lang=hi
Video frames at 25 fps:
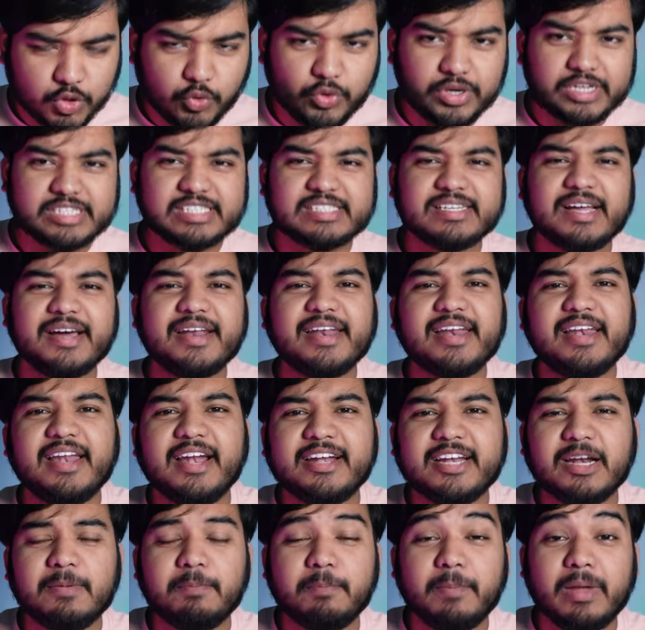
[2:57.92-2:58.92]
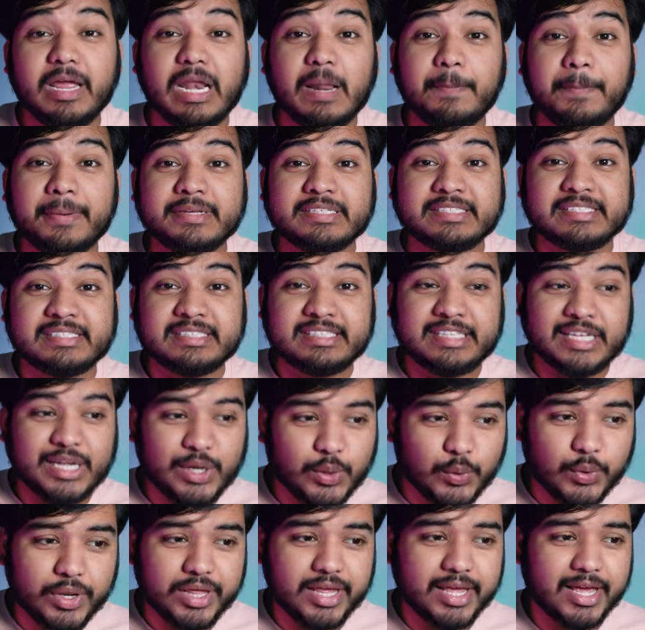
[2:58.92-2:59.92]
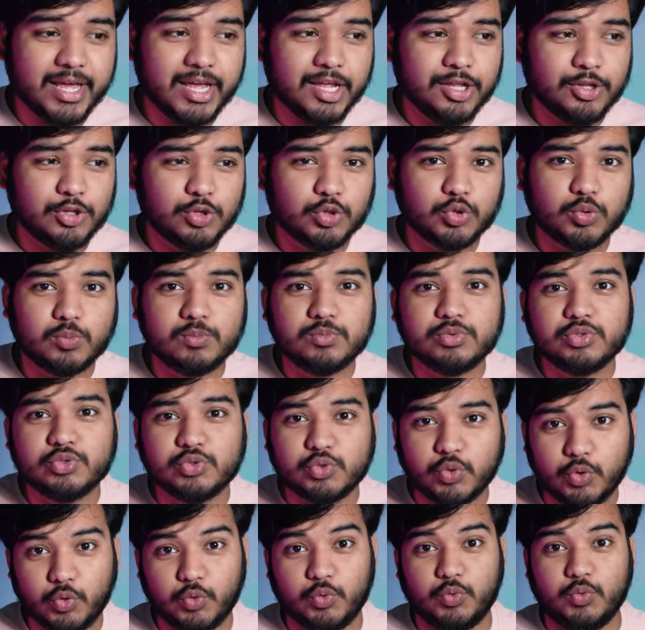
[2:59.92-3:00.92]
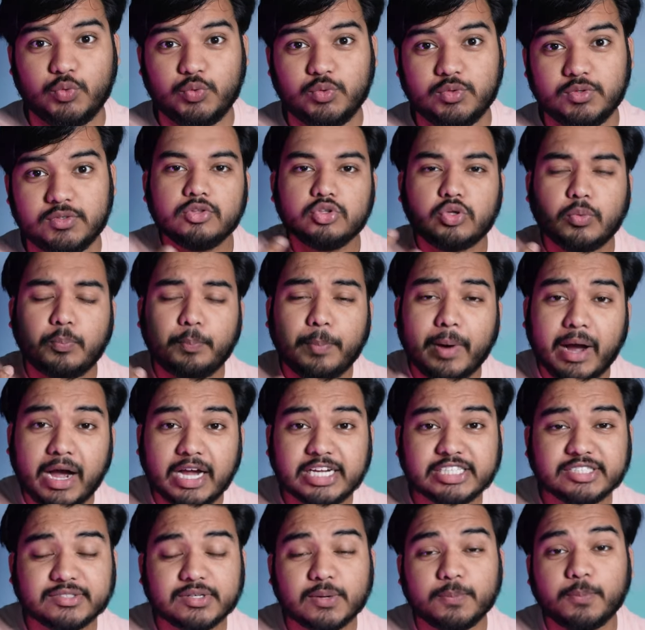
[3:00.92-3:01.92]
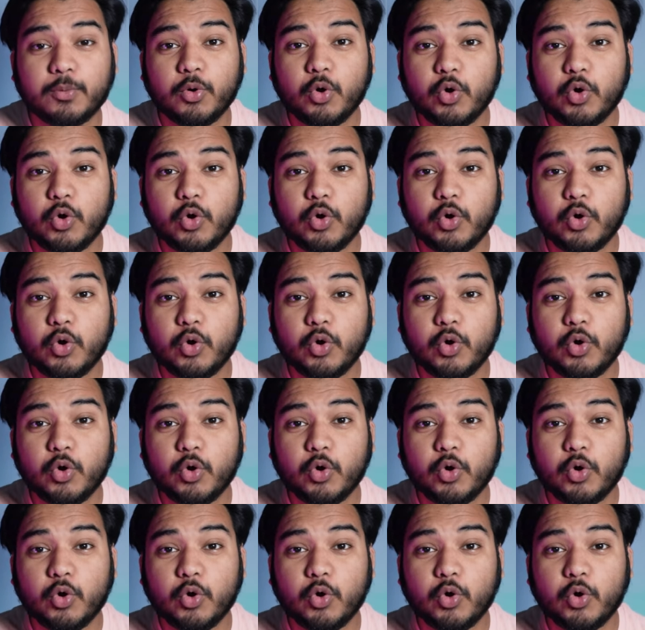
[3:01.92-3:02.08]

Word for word: तो इसका रिलेटेड मेरे पास थ्योरी है तुम सुनो तो पास्ट में